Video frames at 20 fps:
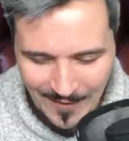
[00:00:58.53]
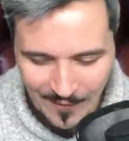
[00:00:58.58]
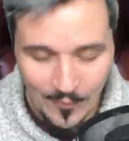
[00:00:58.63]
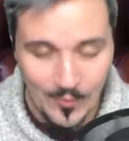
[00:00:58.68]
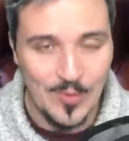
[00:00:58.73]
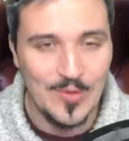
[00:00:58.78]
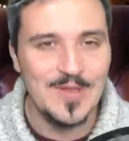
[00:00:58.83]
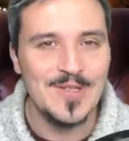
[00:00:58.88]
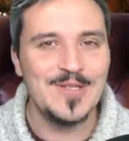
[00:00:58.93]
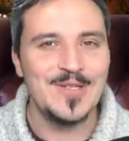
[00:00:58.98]
Vous
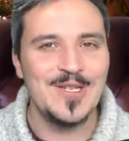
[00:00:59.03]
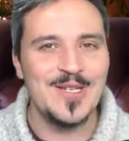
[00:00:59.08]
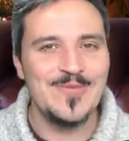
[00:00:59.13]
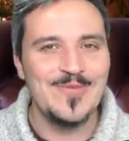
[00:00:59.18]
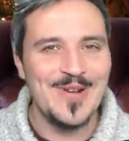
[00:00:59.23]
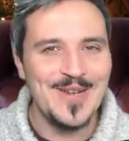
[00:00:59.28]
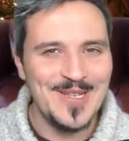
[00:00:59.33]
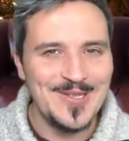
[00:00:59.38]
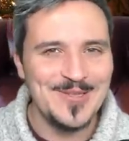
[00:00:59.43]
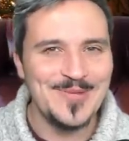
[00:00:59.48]
pensez que j'ai les
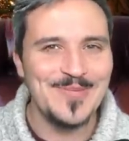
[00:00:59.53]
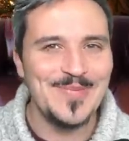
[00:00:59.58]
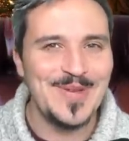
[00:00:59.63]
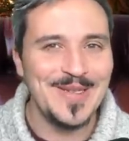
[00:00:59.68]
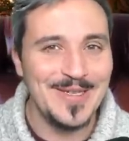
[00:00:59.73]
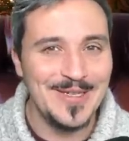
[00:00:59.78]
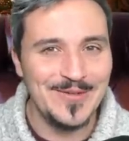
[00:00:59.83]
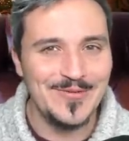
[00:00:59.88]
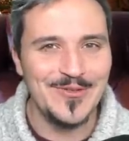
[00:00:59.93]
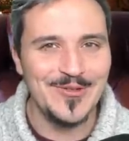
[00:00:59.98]
moyens de me
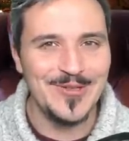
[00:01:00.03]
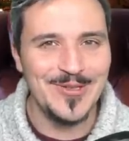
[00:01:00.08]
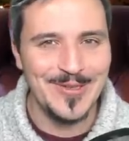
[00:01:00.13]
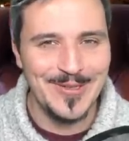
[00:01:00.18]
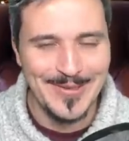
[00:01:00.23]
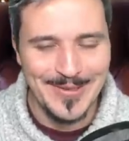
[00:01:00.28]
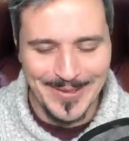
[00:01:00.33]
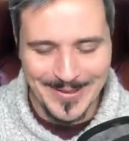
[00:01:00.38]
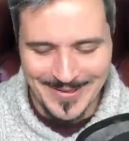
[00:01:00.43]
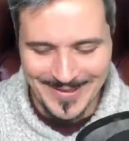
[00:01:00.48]
payer un
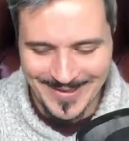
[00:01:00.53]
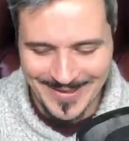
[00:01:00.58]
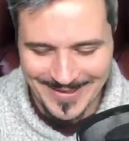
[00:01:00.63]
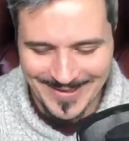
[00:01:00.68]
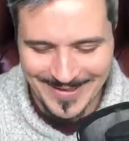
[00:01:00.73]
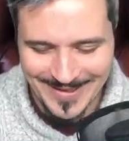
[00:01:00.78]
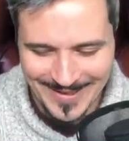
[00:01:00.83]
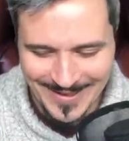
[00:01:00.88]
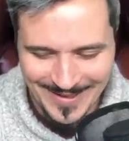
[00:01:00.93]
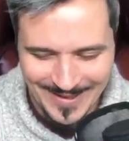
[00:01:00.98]
fauteuil
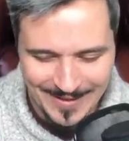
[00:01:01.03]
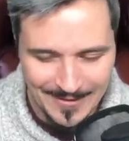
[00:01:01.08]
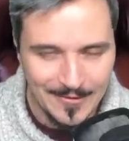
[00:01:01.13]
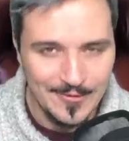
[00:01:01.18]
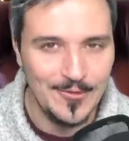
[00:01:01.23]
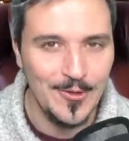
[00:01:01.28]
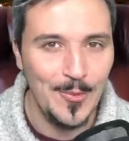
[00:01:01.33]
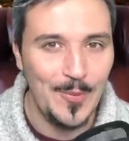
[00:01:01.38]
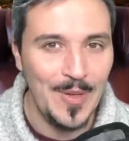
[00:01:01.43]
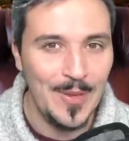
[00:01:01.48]

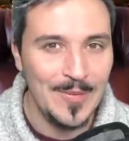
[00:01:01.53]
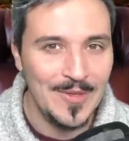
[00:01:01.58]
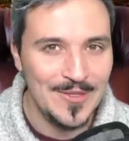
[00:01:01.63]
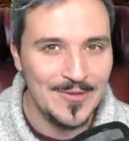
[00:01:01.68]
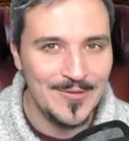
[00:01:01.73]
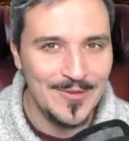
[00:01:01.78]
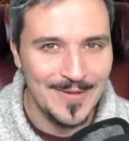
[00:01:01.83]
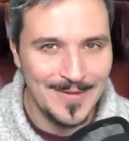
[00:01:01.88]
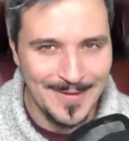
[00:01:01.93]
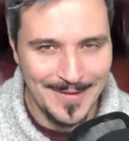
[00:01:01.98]
Je suis en
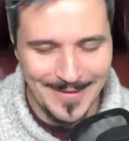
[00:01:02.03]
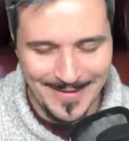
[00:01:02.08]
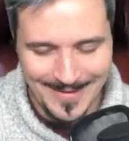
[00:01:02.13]
permasquat